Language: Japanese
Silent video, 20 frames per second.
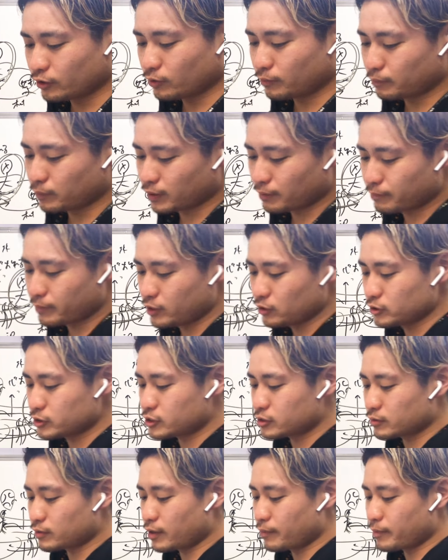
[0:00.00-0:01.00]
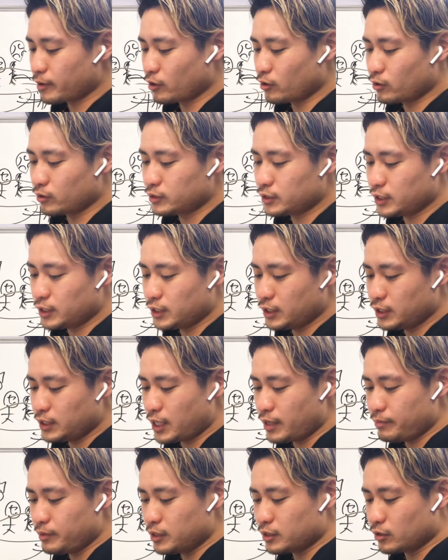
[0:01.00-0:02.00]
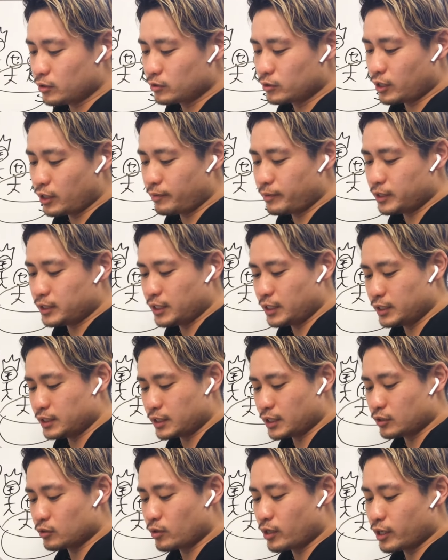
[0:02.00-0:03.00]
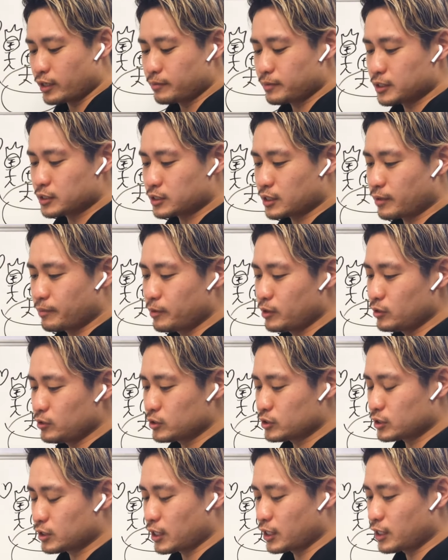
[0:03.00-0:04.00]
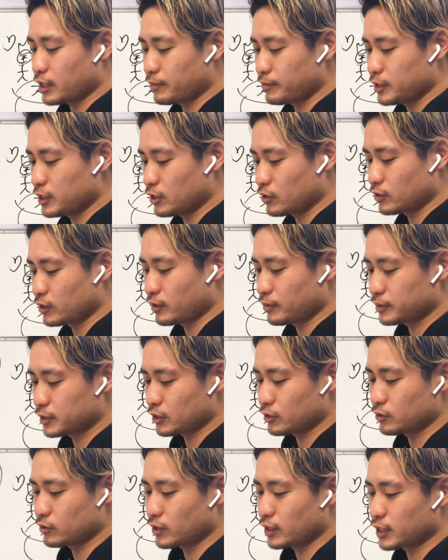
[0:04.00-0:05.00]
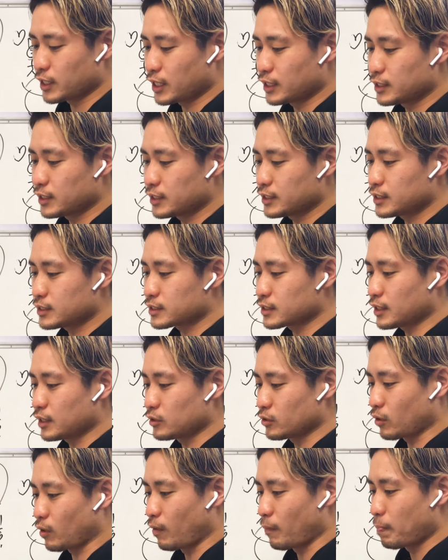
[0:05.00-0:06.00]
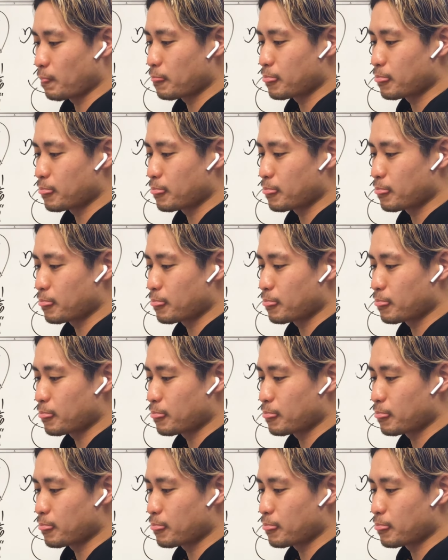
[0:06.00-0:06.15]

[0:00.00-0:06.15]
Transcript: 4番、メロスは目に涙を浮かべていったとありますが、メロスが涙を浮かべてるのは何でですかと。